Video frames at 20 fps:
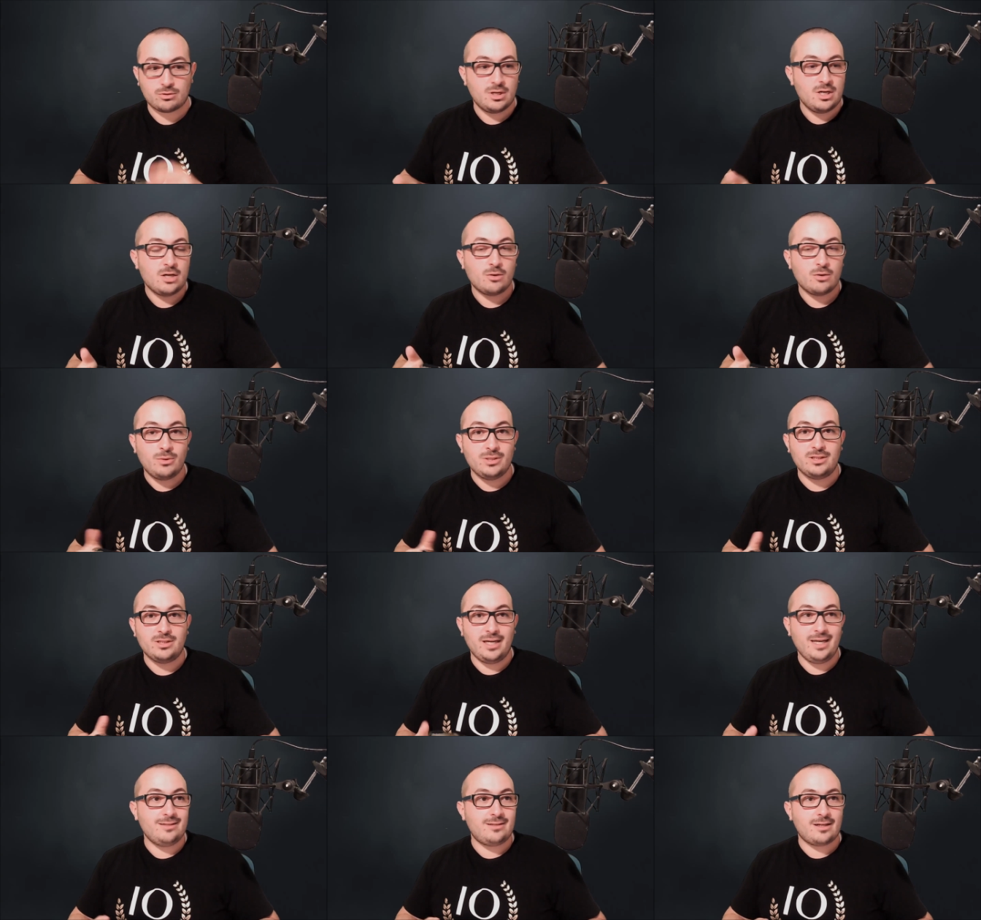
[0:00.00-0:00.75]
Quindi
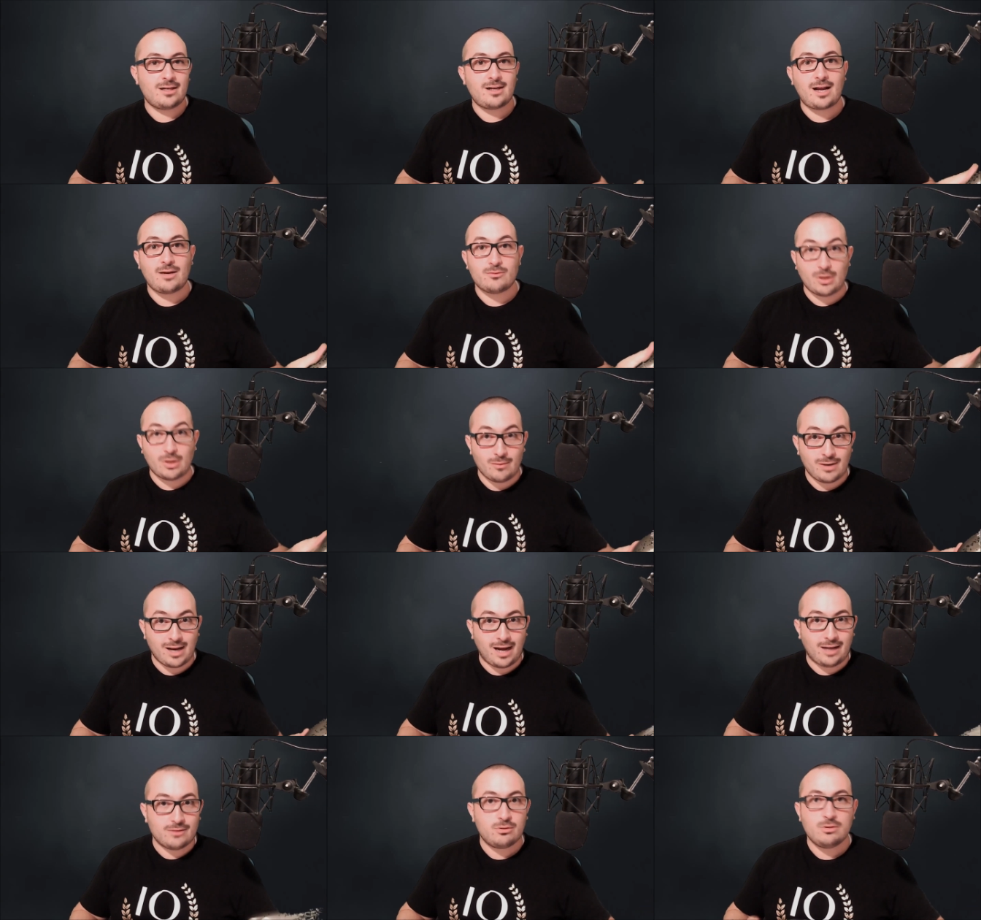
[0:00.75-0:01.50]
entrerà da un
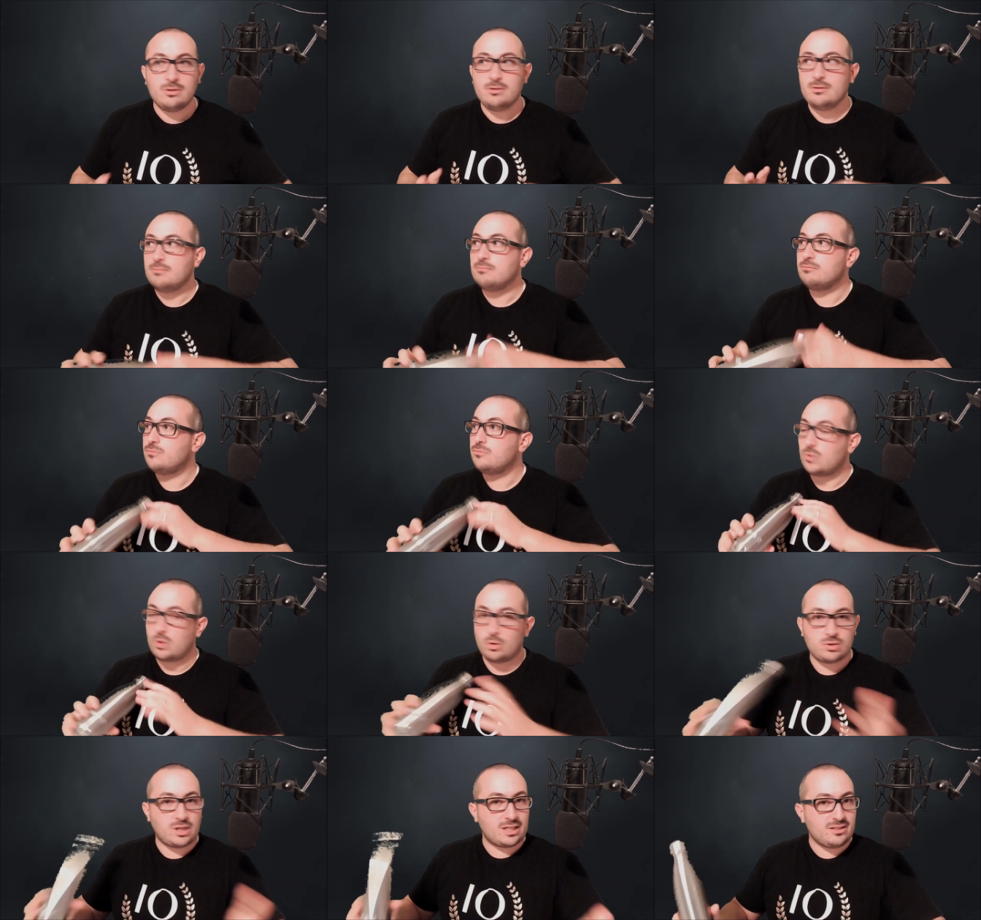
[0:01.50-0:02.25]
lato o
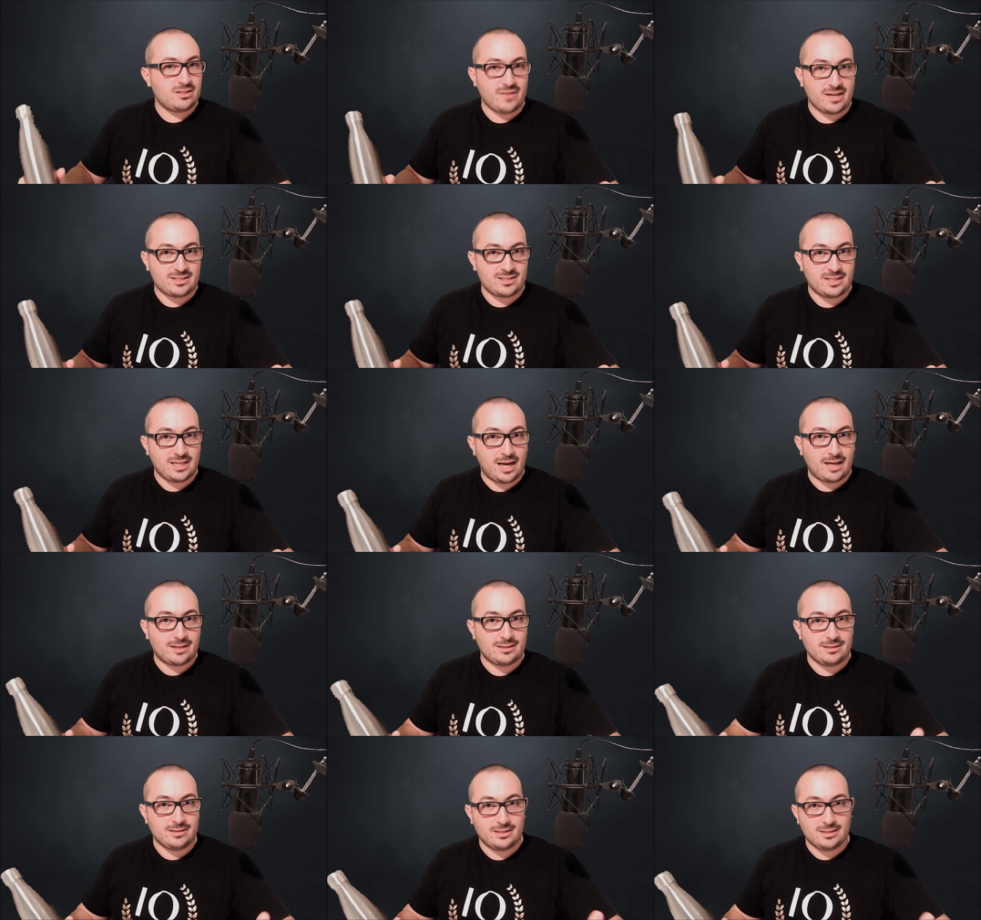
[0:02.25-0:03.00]
da diversi lati
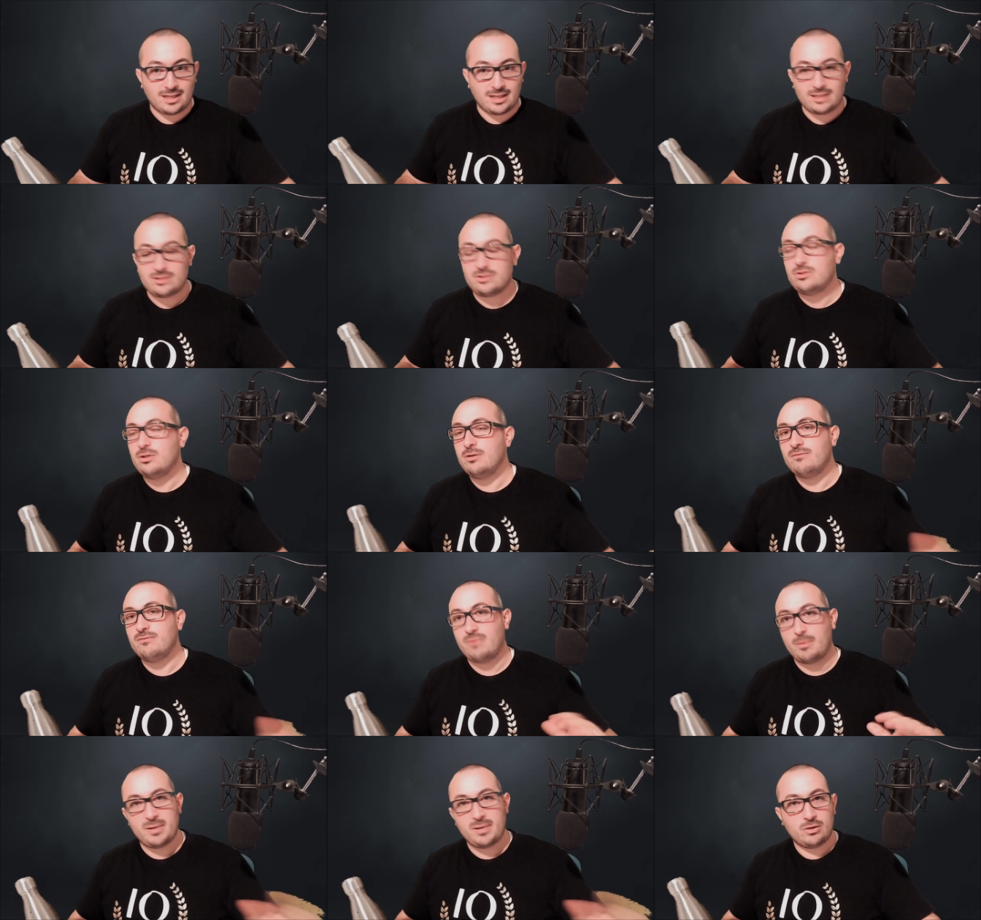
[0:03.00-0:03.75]
di ingresso, va
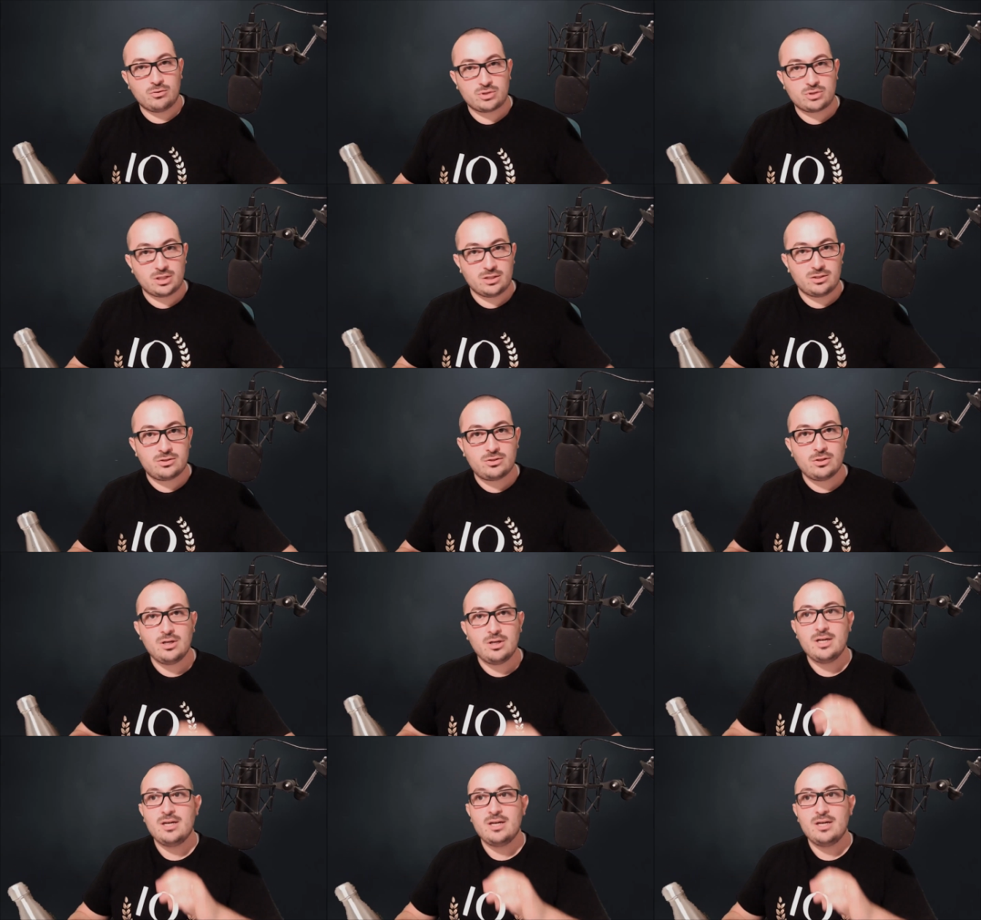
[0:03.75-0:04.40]
bene lo stesso,